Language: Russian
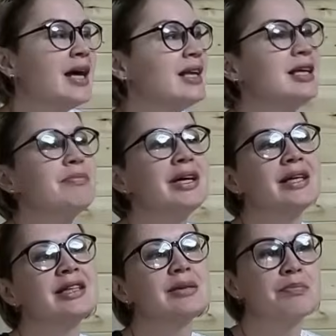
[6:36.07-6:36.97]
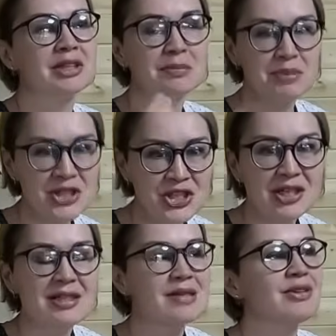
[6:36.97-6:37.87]
либо это
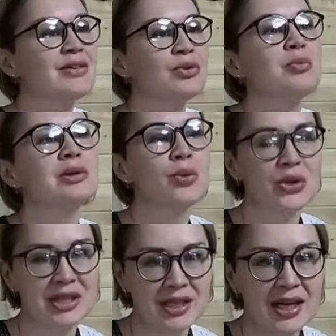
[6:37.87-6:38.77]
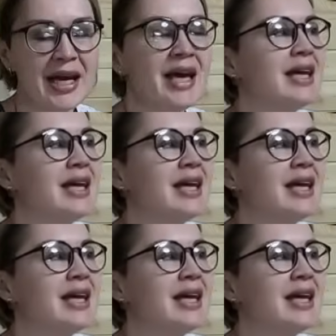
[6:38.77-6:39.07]
подписчик своего блогера.